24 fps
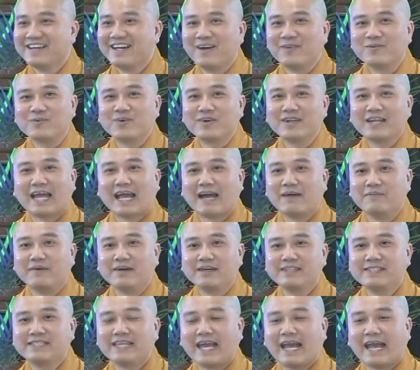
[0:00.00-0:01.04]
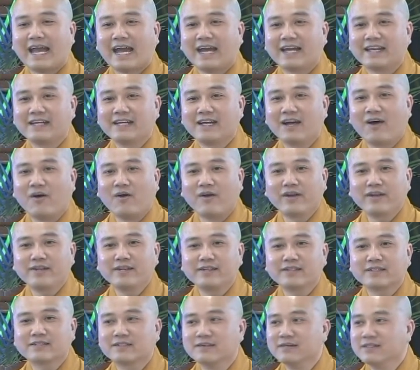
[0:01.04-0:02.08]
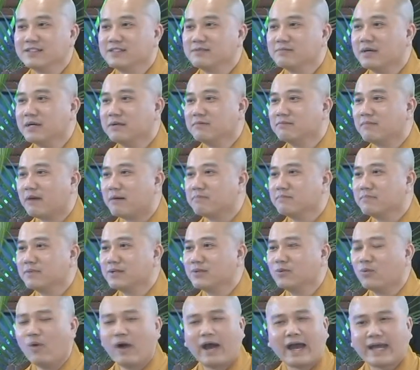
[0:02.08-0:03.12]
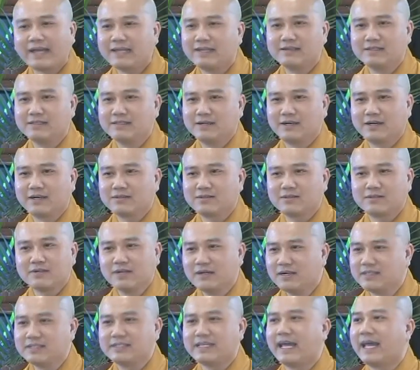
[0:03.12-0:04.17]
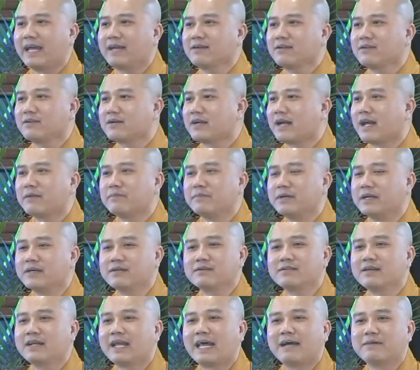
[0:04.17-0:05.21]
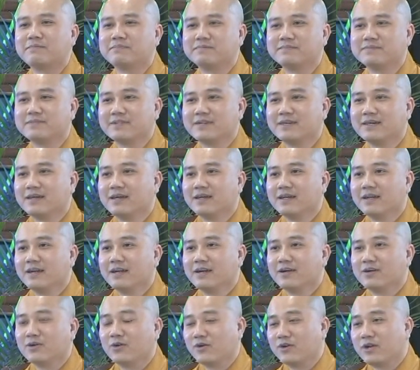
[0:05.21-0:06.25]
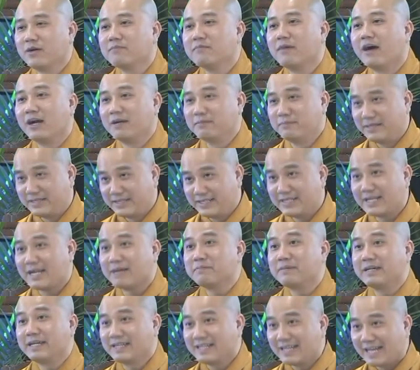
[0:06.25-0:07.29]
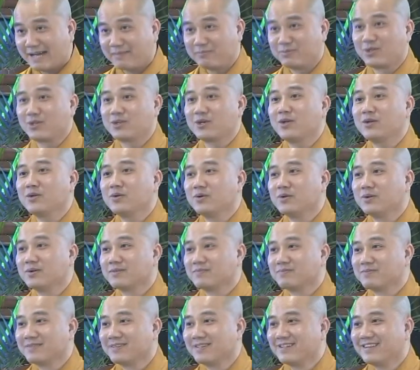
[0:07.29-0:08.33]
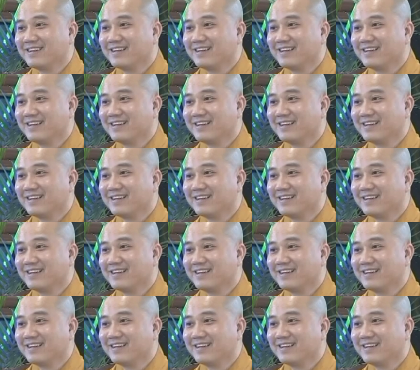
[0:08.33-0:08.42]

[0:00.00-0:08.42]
Nó không có làm ở nhà, đi hỏi, đi cưới, bưng mâm, bưng quả gì nữa hết. Nó đơn giản, nó ra biển nó làm. Rồi nó mời mình đi ra biển làm cho nó luôn.